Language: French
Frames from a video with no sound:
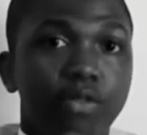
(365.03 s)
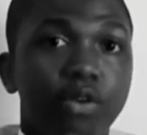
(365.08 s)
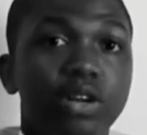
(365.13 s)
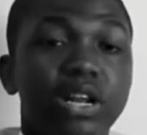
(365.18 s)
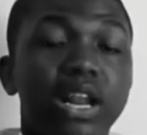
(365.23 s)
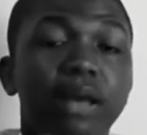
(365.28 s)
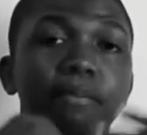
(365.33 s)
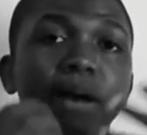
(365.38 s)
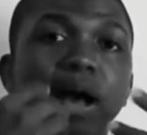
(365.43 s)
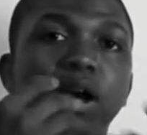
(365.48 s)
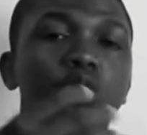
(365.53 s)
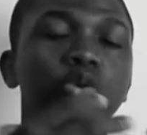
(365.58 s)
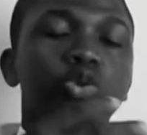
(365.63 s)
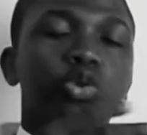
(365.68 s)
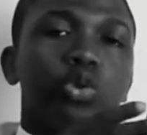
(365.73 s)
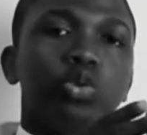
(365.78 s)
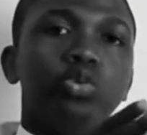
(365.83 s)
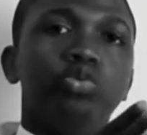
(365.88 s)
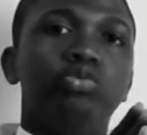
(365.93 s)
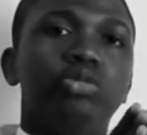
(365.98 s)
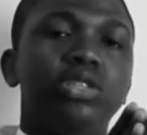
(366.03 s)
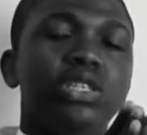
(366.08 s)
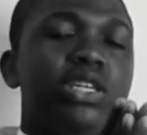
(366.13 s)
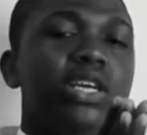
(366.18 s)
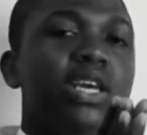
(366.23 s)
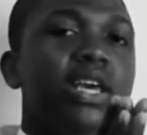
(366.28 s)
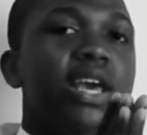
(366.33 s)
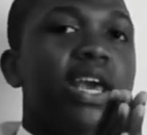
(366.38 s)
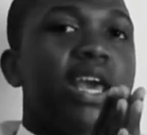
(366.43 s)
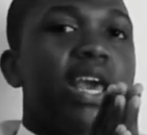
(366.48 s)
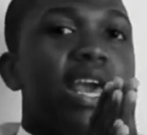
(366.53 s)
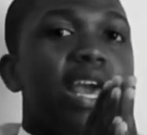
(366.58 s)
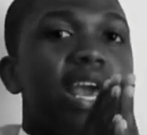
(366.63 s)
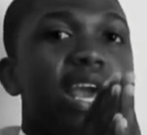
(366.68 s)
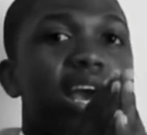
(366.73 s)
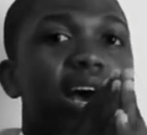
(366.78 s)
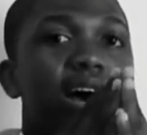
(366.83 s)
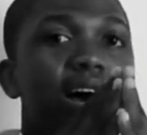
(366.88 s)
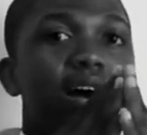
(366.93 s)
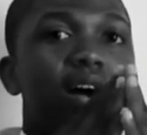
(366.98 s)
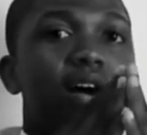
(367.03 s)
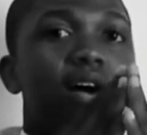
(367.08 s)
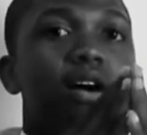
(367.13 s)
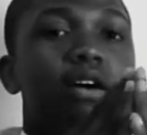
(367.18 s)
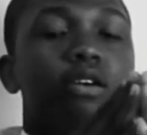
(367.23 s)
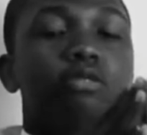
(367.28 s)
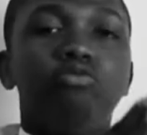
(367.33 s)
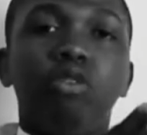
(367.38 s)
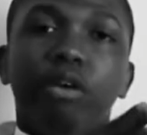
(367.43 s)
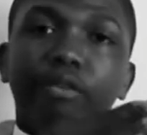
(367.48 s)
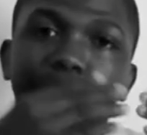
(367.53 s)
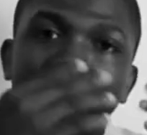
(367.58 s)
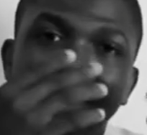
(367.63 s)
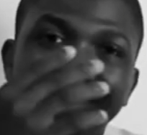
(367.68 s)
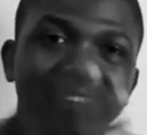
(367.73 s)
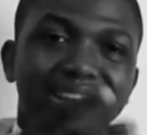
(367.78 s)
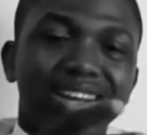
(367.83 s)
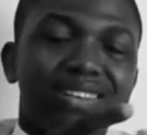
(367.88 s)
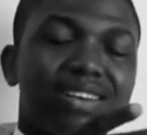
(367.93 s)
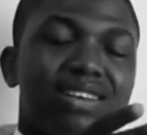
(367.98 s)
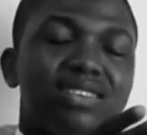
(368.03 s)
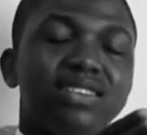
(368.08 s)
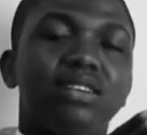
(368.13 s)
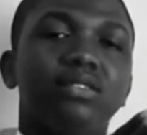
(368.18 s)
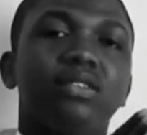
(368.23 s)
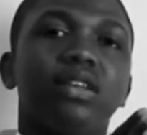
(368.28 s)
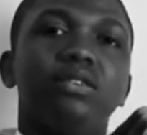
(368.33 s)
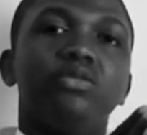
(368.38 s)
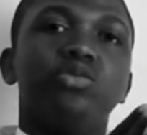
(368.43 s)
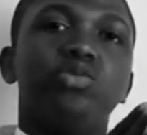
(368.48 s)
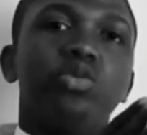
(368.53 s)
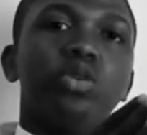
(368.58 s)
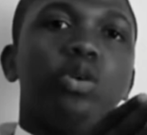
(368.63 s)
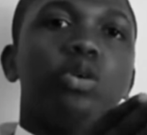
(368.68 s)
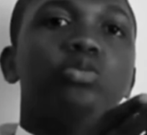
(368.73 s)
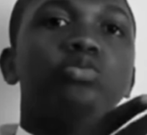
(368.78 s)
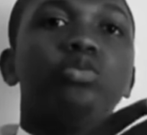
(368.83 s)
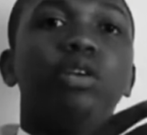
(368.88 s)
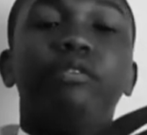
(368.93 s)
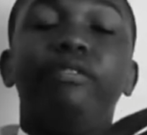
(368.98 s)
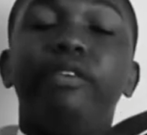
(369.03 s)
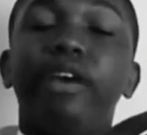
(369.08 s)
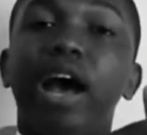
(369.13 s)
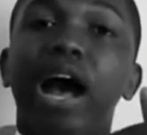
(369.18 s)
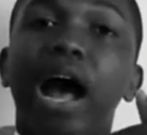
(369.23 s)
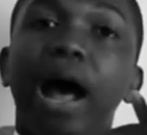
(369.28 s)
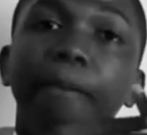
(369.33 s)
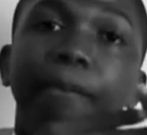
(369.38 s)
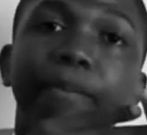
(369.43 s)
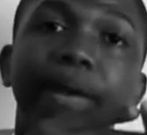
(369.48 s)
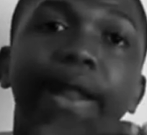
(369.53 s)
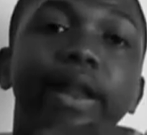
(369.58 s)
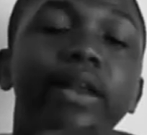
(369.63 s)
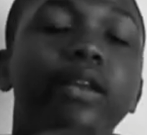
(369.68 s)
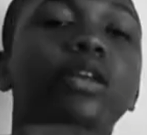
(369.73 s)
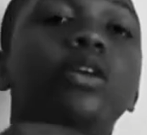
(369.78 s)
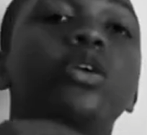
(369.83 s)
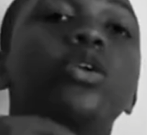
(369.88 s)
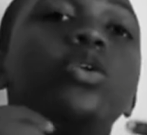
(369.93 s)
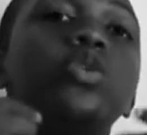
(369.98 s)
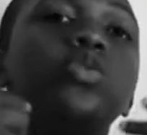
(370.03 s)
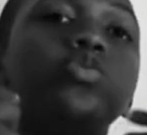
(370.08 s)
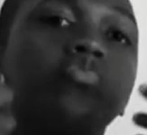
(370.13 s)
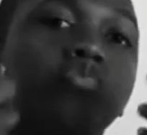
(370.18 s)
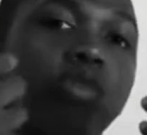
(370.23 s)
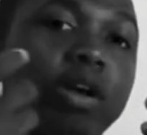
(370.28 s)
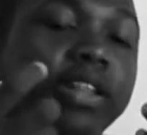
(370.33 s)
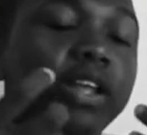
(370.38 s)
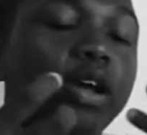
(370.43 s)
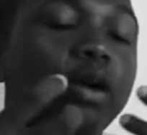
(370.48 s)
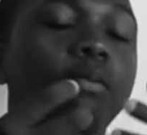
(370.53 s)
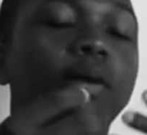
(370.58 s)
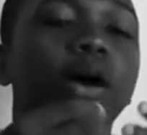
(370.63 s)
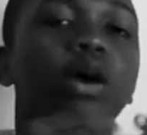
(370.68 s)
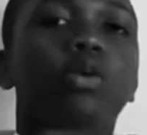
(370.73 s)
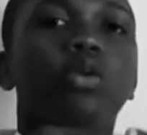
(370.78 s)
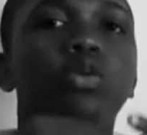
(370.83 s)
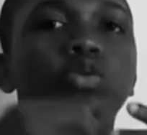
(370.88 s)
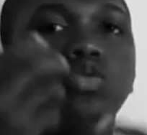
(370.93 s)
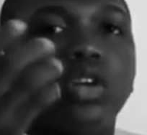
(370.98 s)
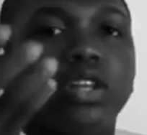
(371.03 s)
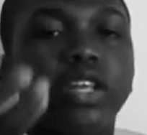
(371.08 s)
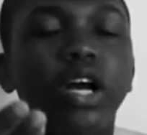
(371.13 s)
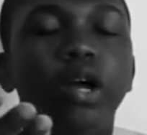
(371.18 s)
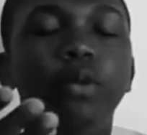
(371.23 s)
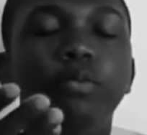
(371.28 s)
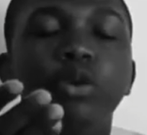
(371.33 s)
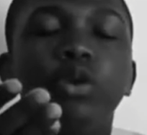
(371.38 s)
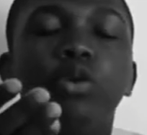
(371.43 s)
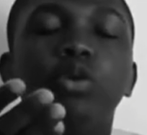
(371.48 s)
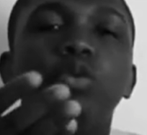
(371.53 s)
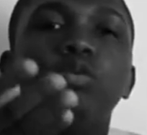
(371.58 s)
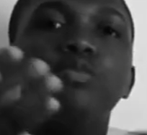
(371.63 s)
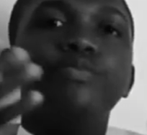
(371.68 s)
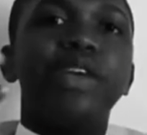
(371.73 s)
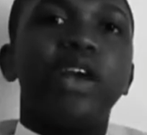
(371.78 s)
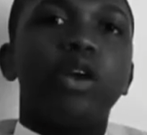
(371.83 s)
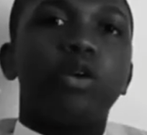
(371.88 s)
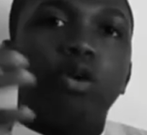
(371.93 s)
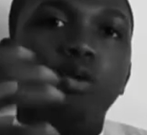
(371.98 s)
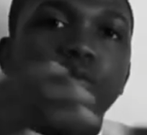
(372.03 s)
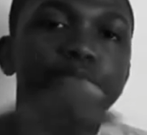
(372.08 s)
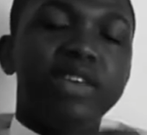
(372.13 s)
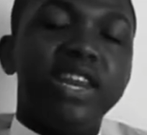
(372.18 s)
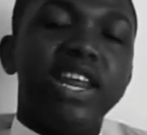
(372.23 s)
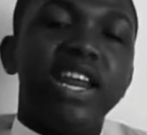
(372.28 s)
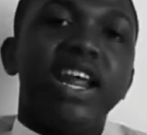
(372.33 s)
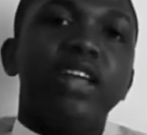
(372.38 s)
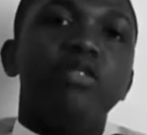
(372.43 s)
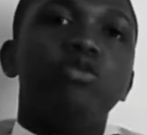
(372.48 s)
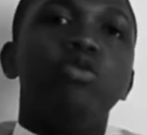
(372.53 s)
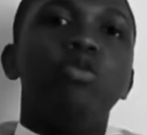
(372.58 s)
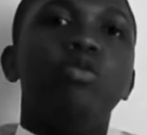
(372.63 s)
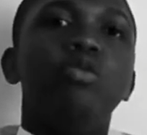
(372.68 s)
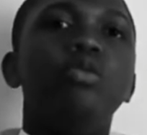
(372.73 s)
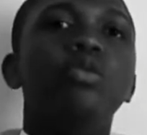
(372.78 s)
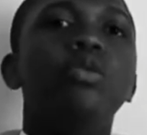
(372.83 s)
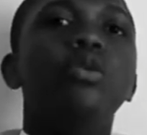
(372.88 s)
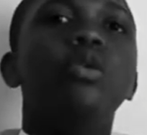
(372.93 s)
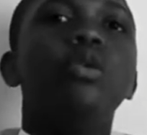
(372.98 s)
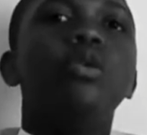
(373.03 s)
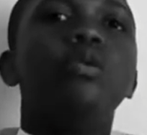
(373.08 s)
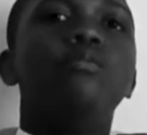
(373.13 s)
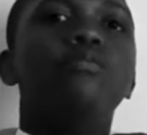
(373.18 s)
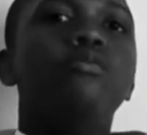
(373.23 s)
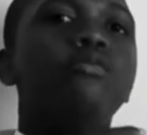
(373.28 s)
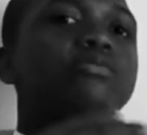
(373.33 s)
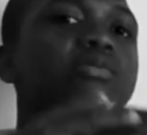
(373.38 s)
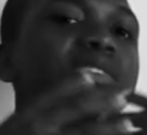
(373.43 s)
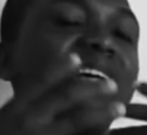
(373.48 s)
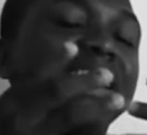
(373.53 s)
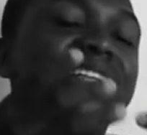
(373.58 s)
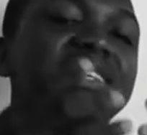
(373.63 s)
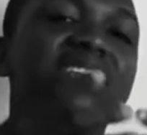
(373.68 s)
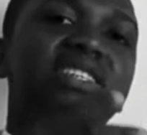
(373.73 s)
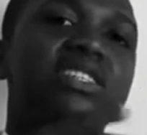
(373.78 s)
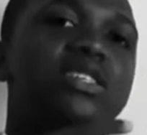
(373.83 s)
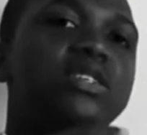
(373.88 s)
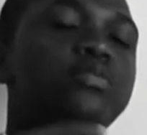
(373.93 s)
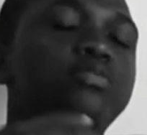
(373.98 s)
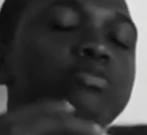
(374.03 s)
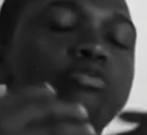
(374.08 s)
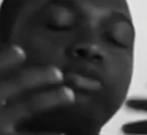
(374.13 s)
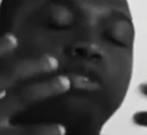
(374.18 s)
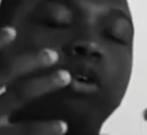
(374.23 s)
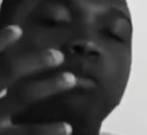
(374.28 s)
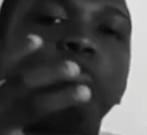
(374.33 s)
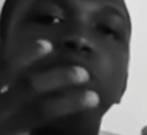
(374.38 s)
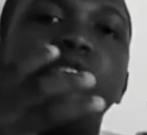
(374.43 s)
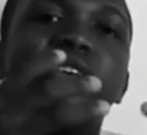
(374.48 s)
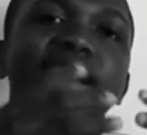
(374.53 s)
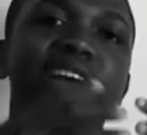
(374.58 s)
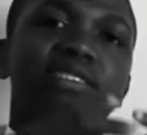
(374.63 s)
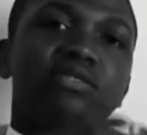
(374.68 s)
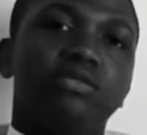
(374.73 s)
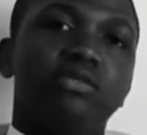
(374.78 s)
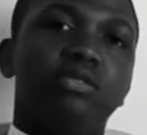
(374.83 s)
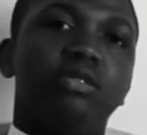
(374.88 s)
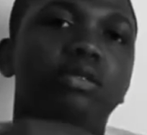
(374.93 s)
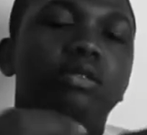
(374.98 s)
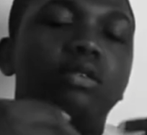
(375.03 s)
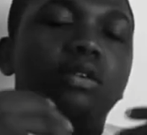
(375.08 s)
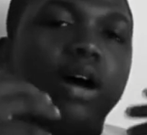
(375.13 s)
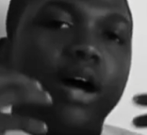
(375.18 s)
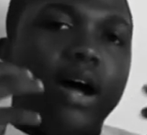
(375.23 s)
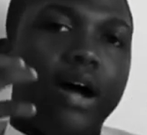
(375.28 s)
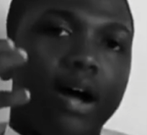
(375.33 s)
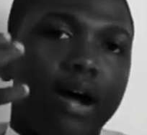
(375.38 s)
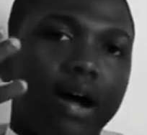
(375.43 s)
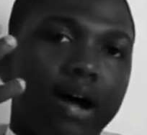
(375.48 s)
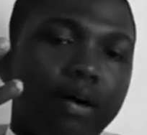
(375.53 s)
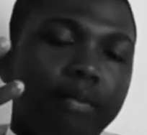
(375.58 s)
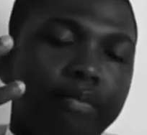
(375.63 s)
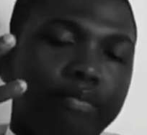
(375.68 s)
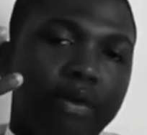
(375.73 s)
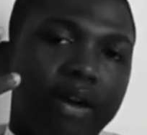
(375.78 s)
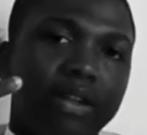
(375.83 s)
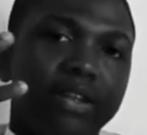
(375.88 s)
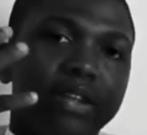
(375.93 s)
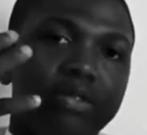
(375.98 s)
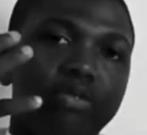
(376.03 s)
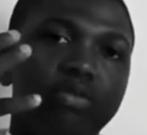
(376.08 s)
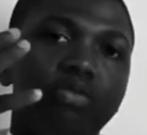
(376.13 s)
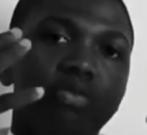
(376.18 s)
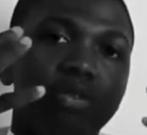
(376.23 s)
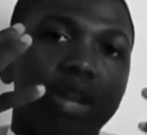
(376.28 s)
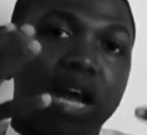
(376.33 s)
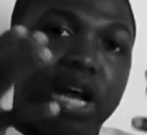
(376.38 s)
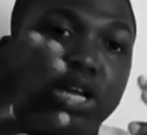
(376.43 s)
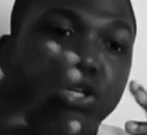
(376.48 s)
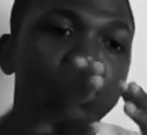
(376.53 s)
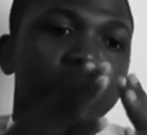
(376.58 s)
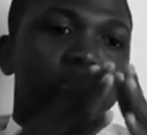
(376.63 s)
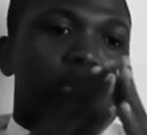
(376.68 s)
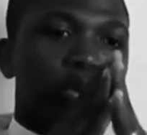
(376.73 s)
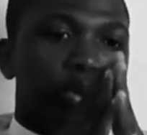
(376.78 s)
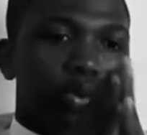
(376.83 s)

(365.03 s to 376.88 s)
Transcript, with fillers: Donc, les marques aujourd'hui euh, doivent faire très, très attention, doivent faire appel soit à un macro, soit à un micro, ou bien combiner les deux pour une stratégie, pour une communication, pour atteindre une large